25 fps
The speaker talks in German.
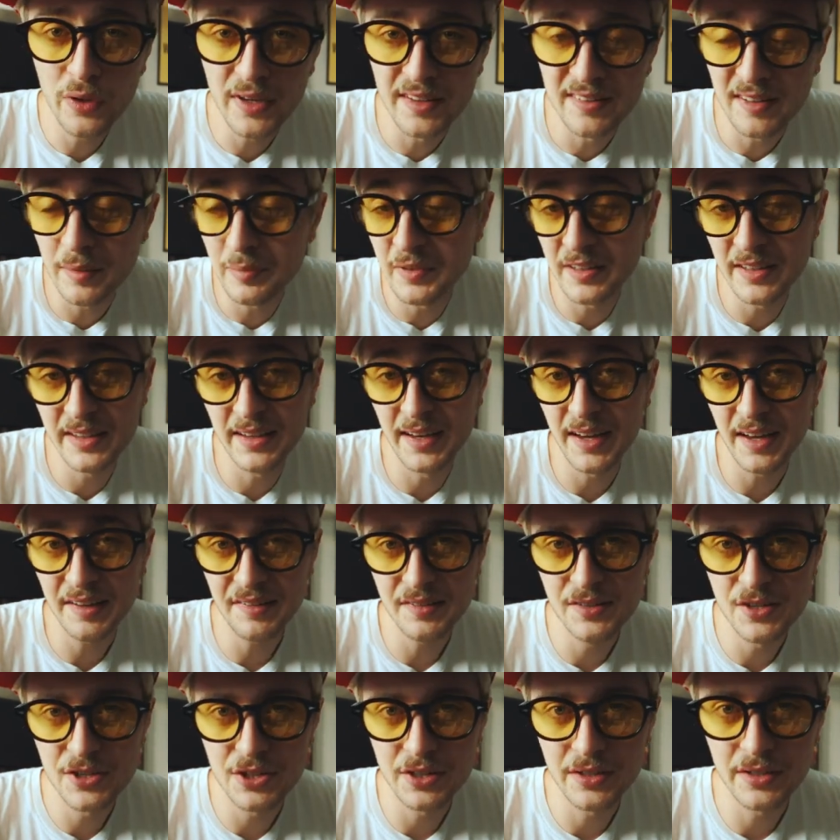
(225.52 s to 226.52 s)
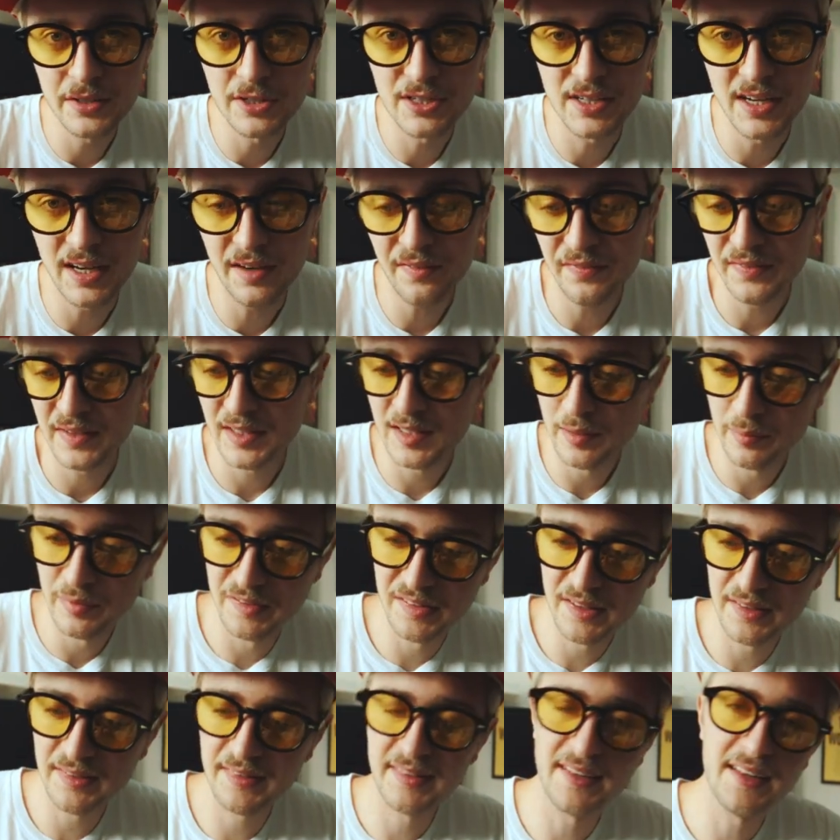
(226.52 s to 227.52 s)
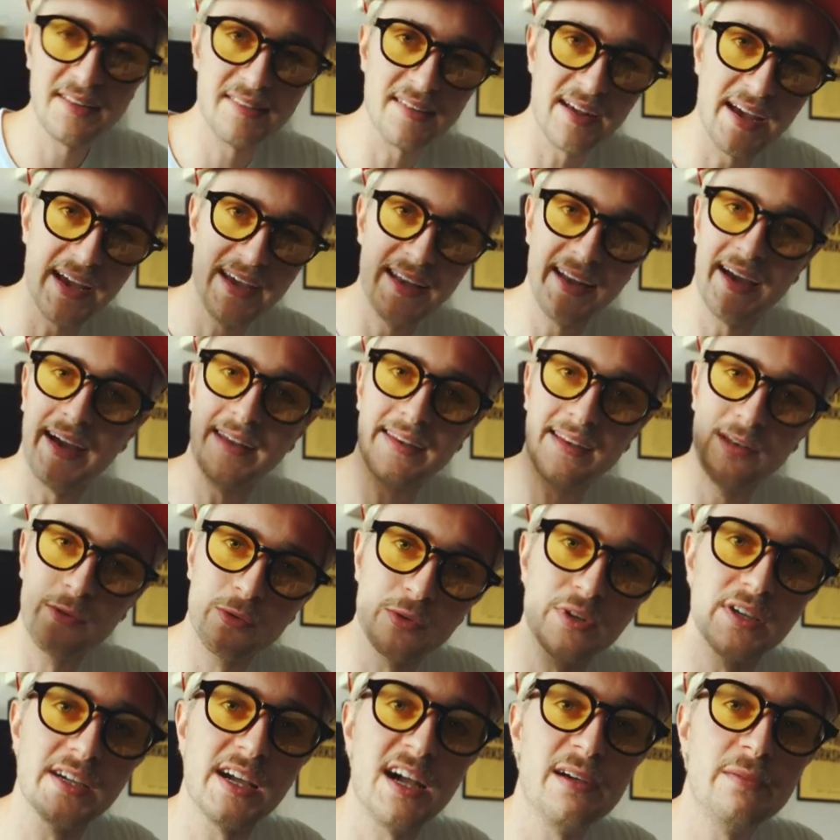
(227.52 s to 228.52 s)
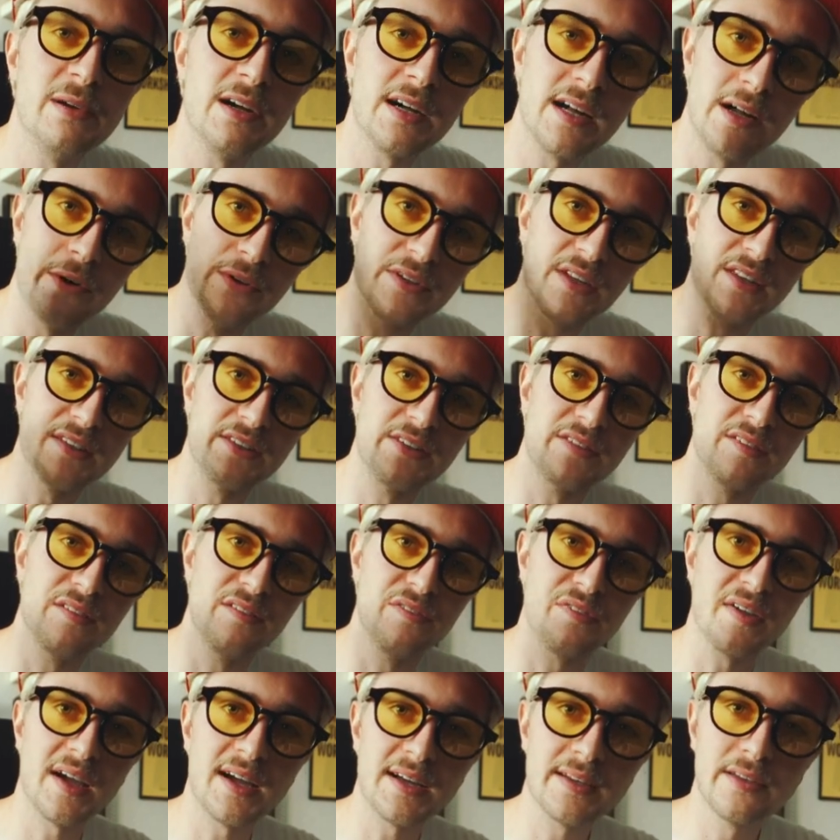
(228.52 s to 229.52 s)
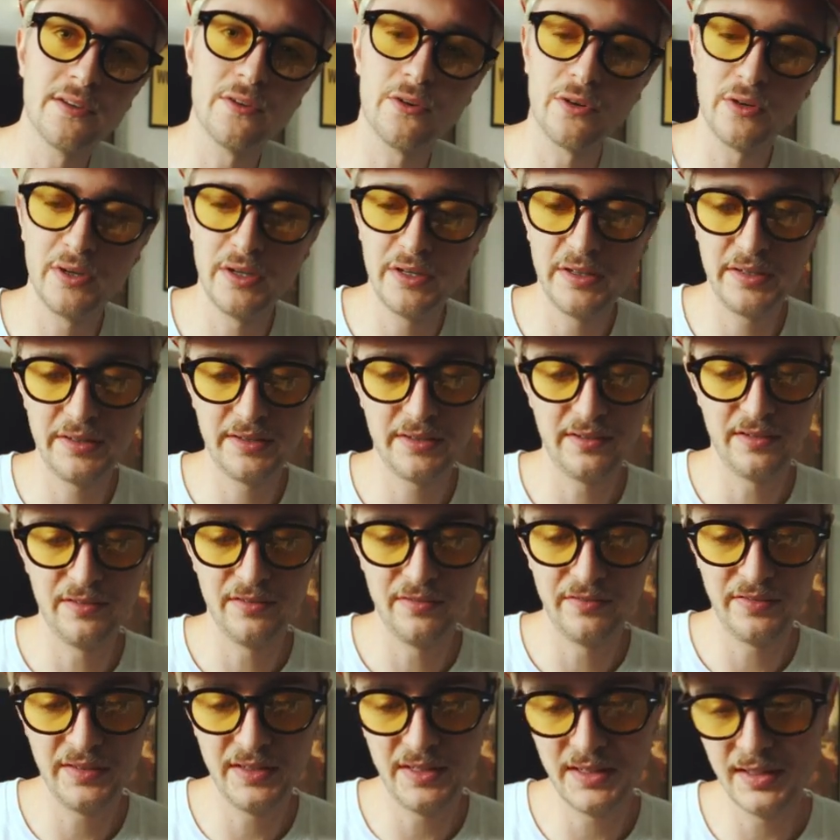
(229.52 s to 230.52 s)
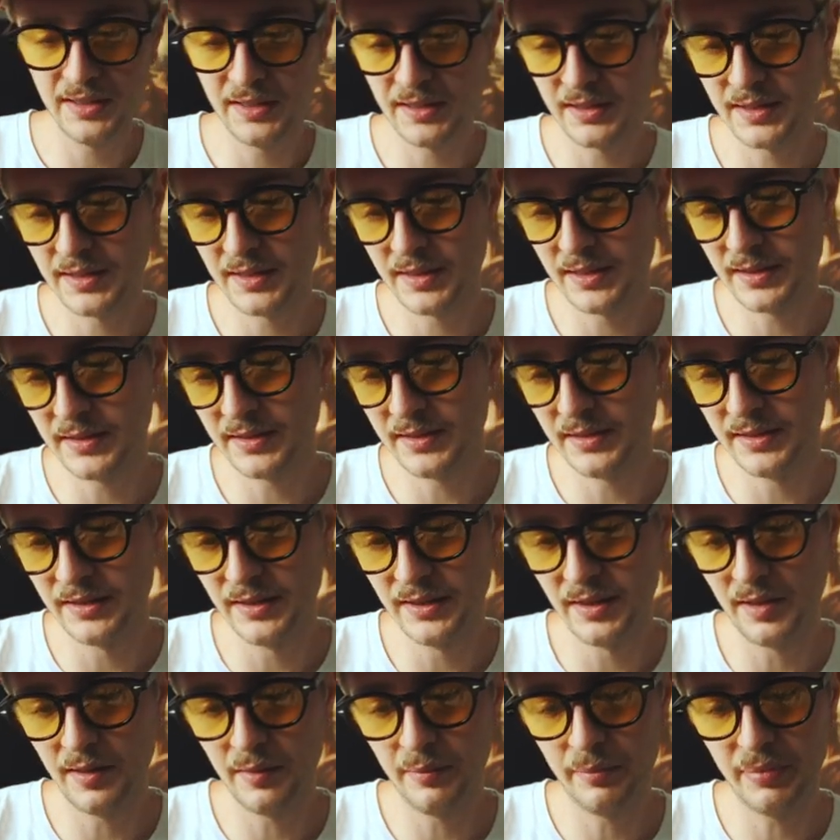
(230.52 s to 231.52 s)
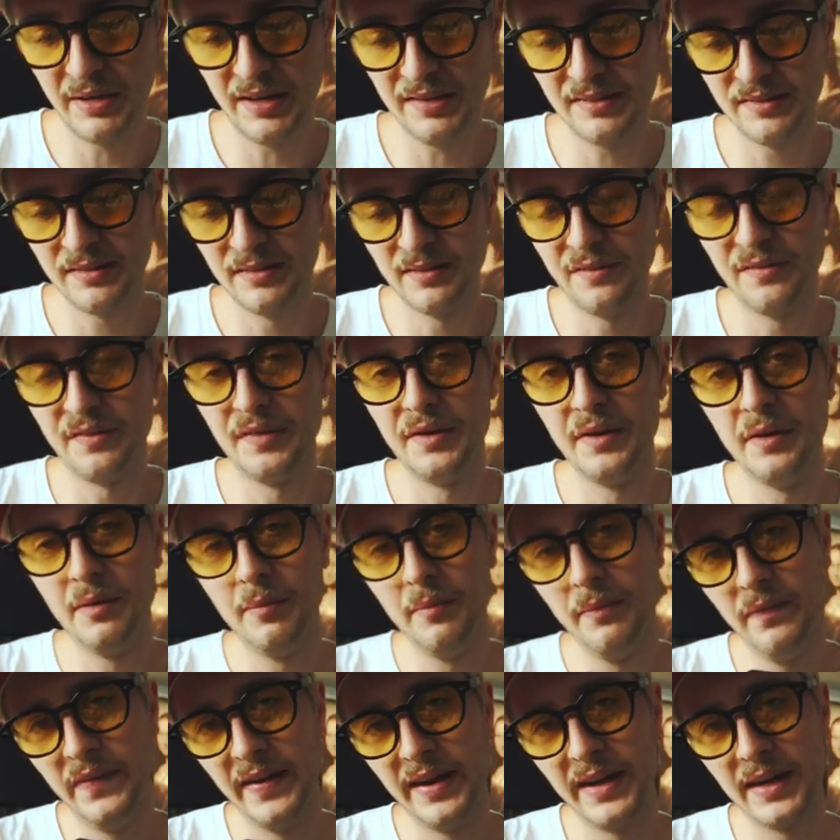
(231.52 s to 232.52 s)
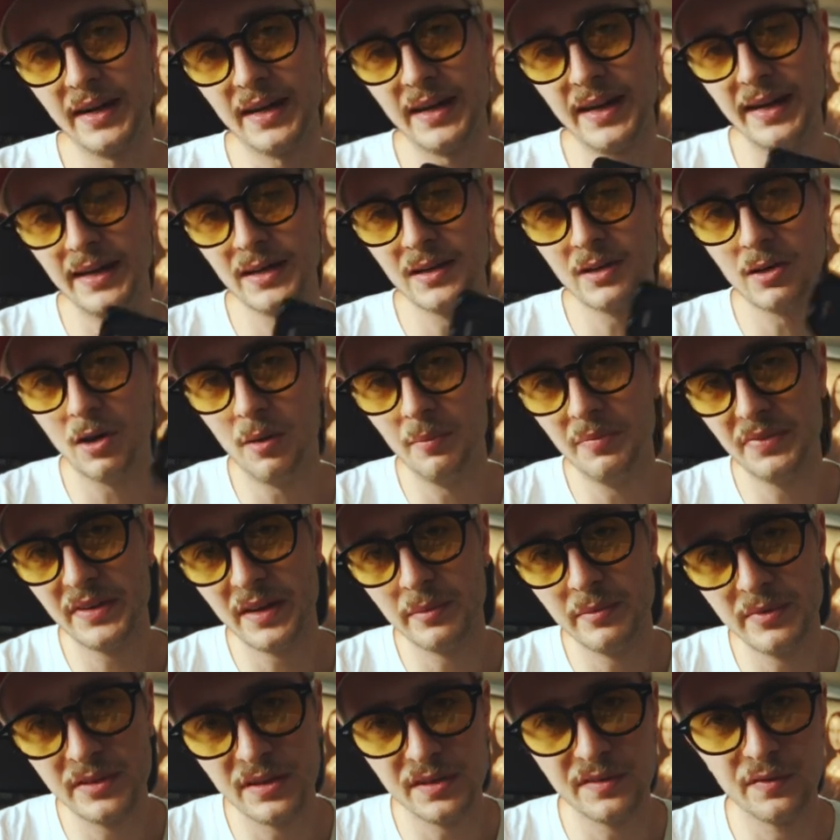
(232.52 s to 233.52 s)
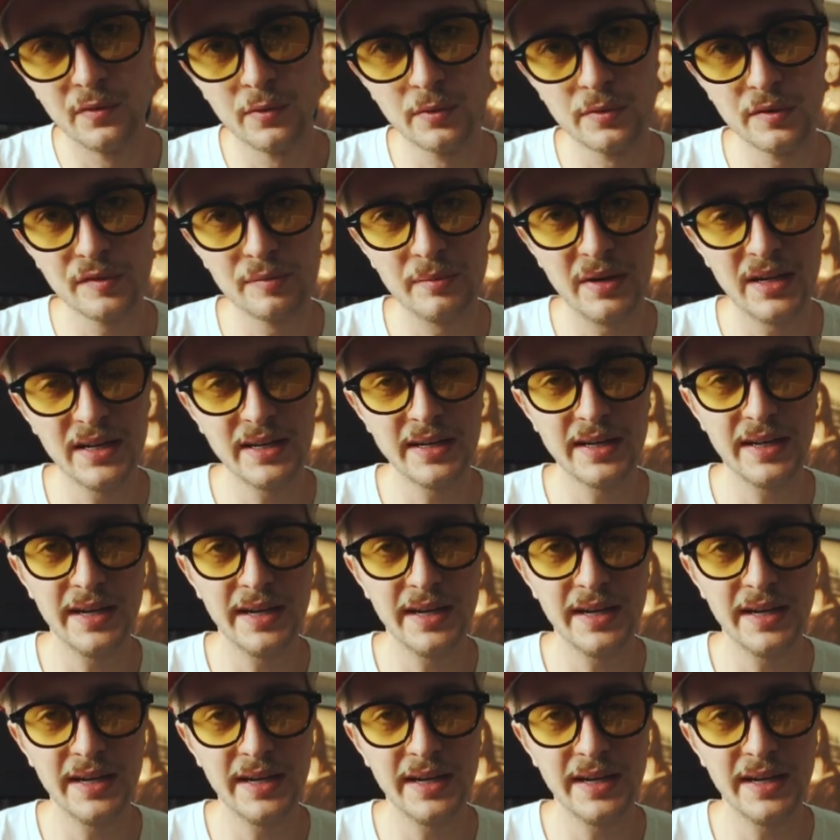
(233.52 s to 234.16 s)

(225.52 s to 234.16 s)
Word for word: jetzt habt ihr den ersten Schritt geschafft. Ihr besitzt jetzt eine analoge Kamera und jetzt fragt ihr euch, wie kriege ich hier passenden Film, der hier reinkommt, damit ich Fotos machen